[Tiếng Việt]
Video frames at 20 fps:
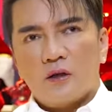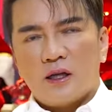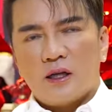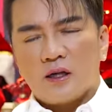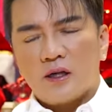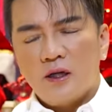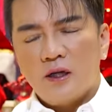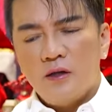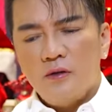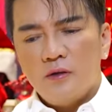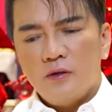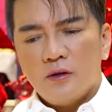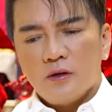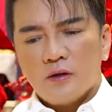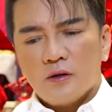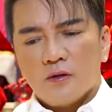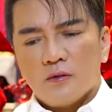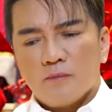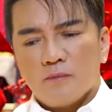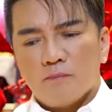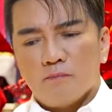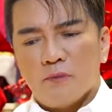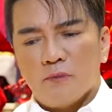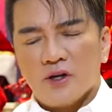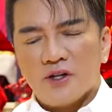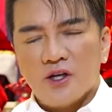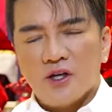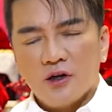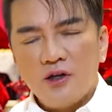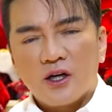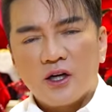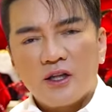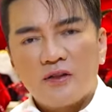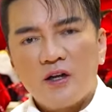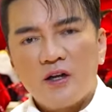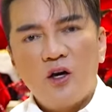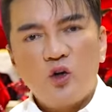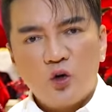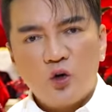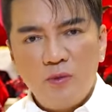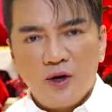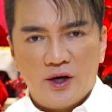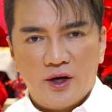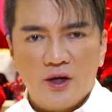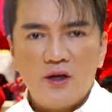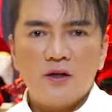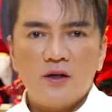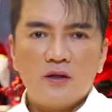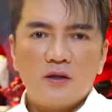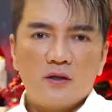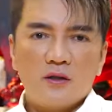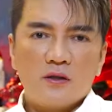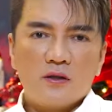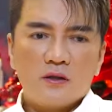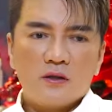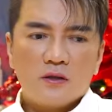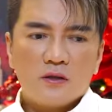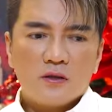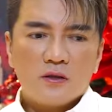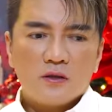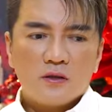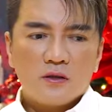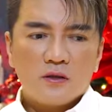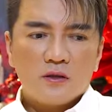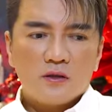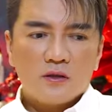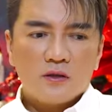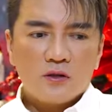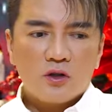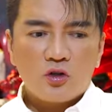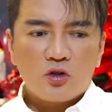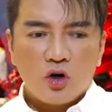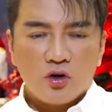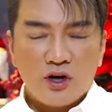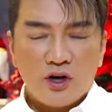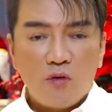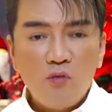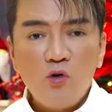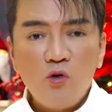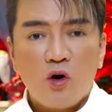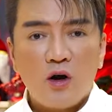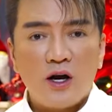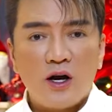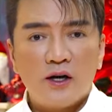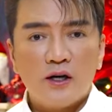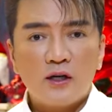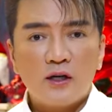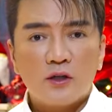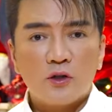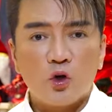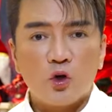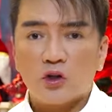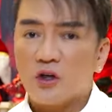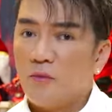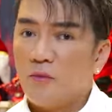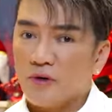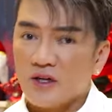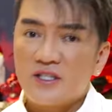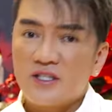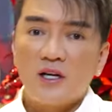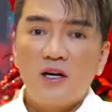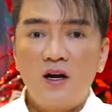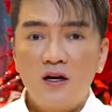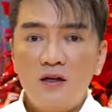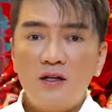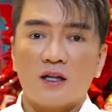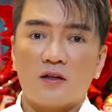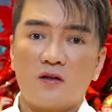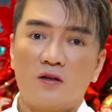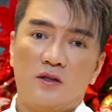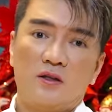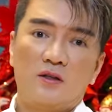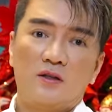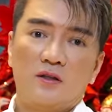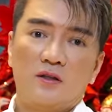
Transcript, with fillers: là khi mình giữ được cái tên của mình á nó còn nóng hoài ấy, nồi cơm mình nó sẽ lớn ra thôi